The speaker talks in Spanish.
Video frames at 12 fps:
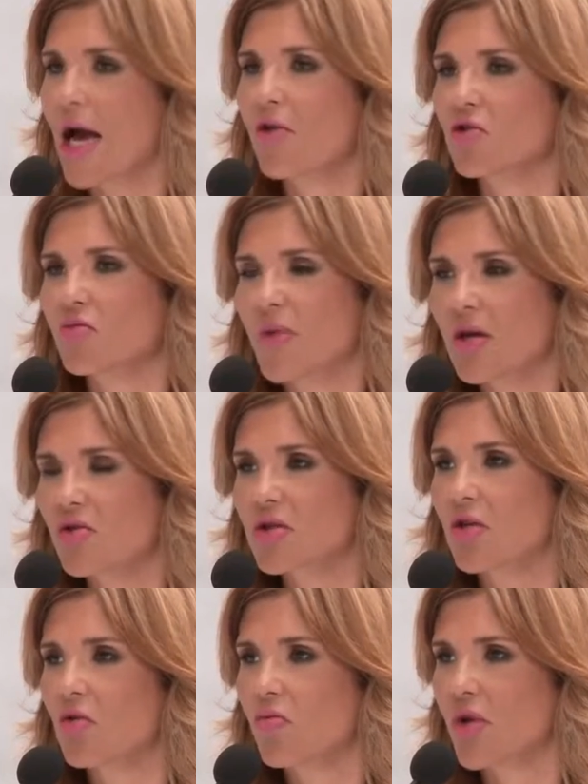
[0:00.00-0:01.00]
A los medios
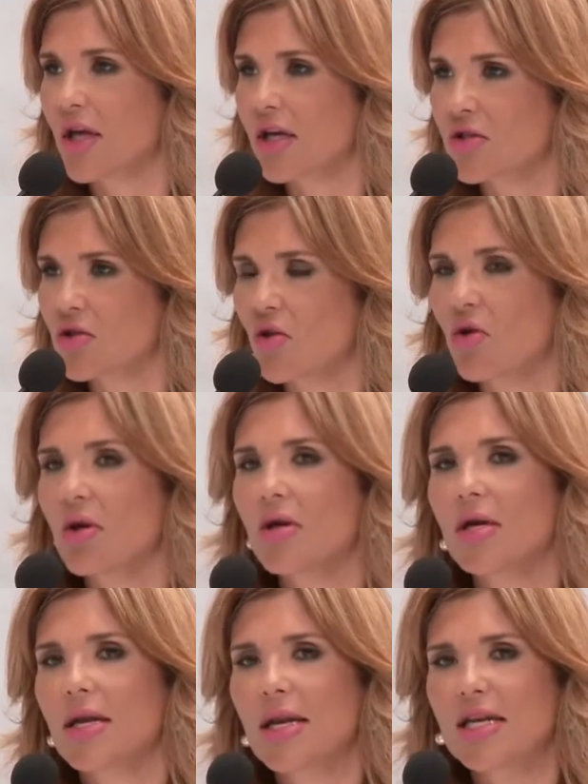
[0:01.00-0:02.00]
de comunicación
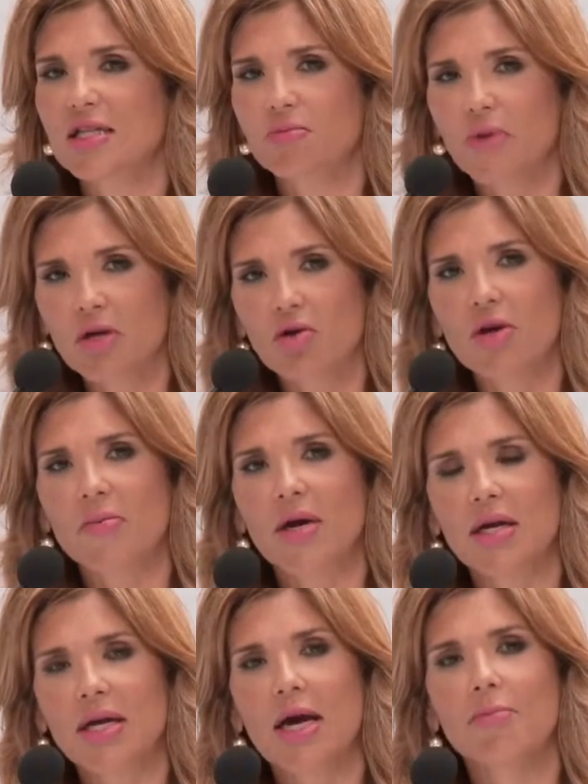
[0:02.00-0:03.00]
les pido de
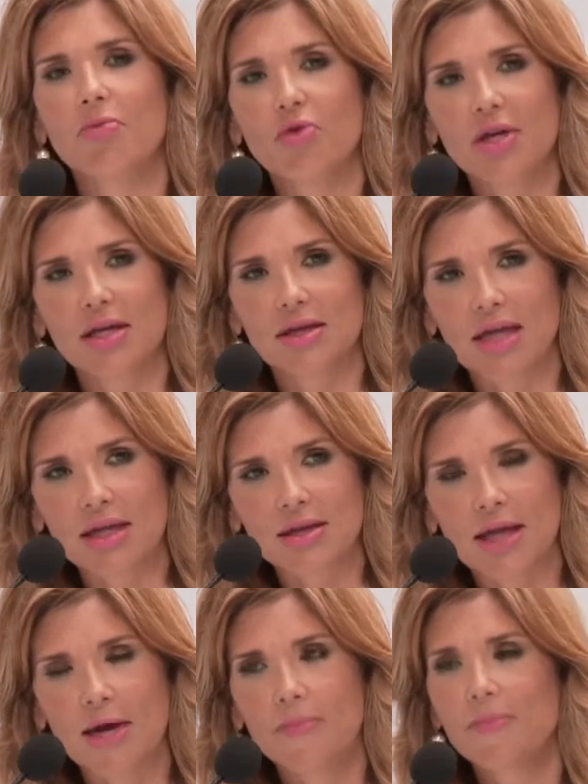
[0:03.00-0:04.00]
manera muy
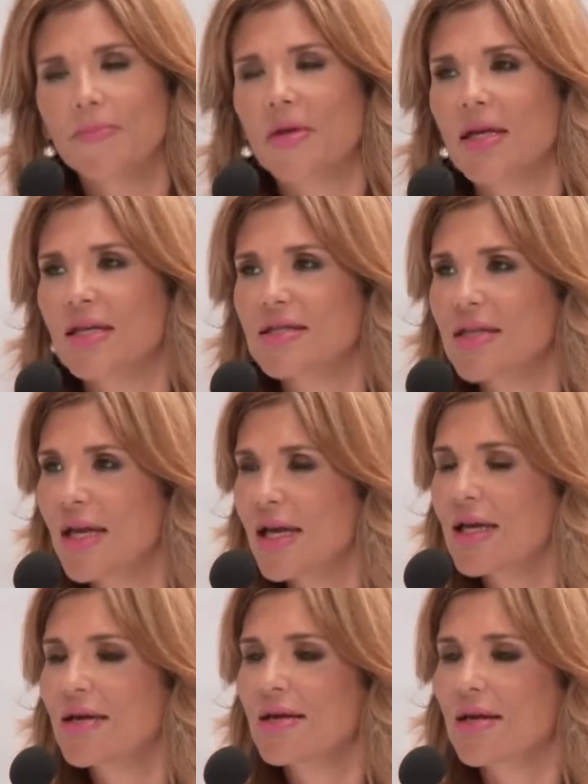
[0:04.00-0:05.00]
atenta que
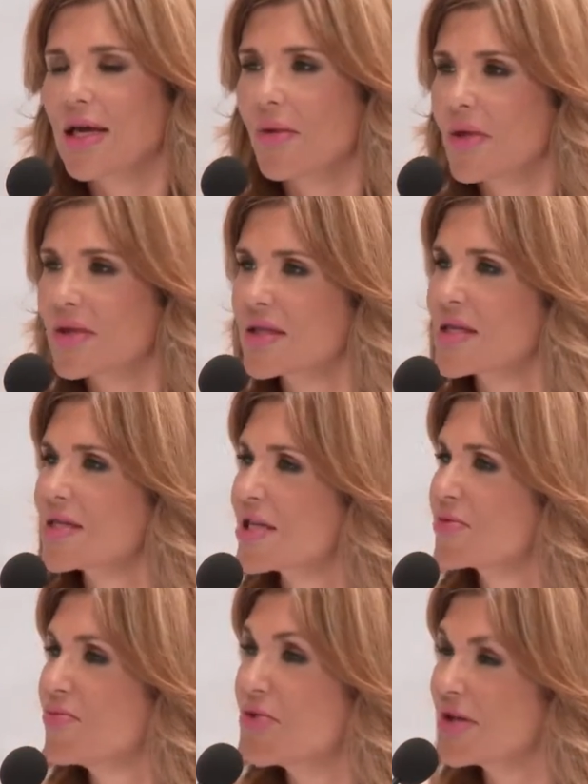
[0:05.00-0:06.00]
sé que a veces
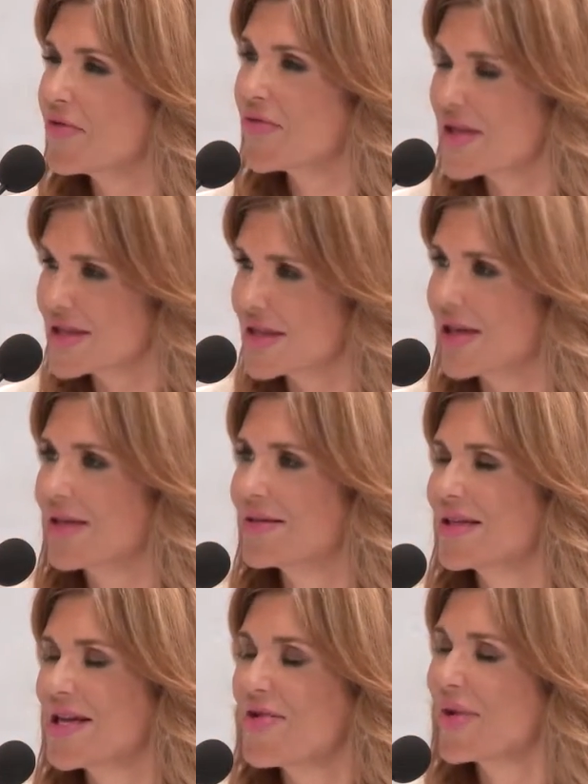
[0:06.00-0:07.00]
es muy difícil,
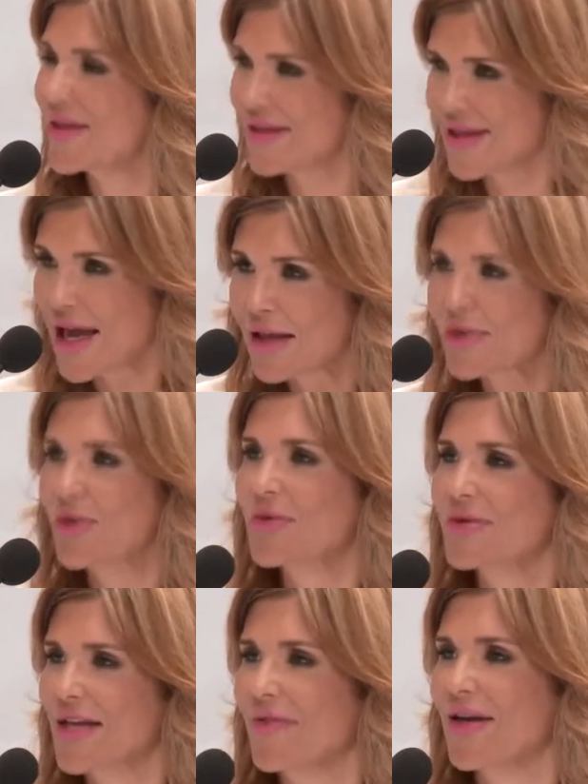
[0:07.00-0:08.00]
y lo
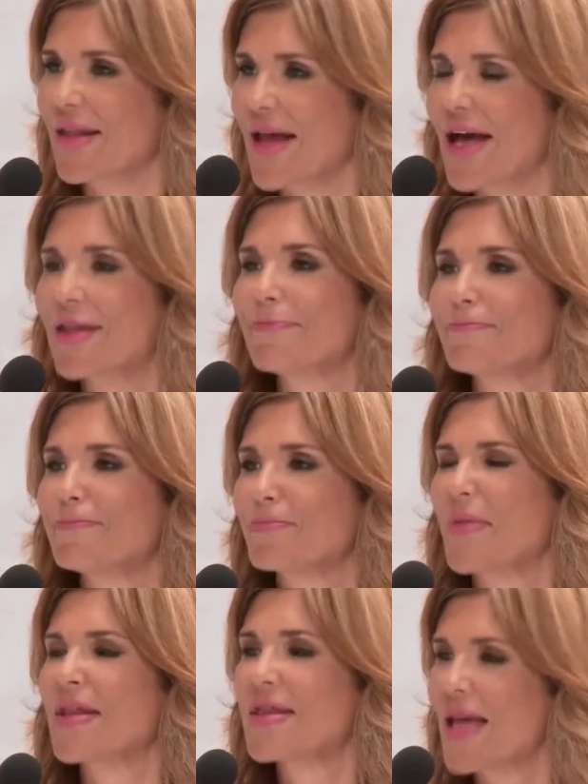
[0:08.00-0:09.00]
entiendo, de verdad,
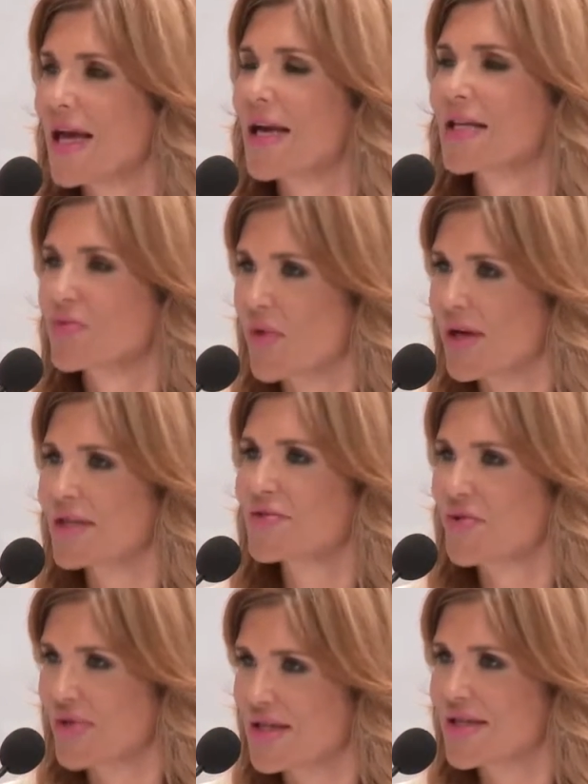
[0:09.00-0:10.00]
vender las buenas
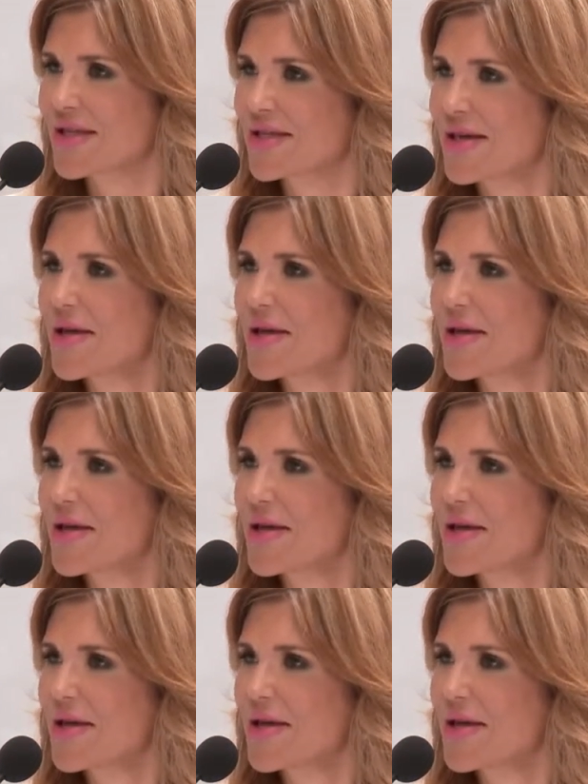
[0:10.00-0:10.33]
noticias.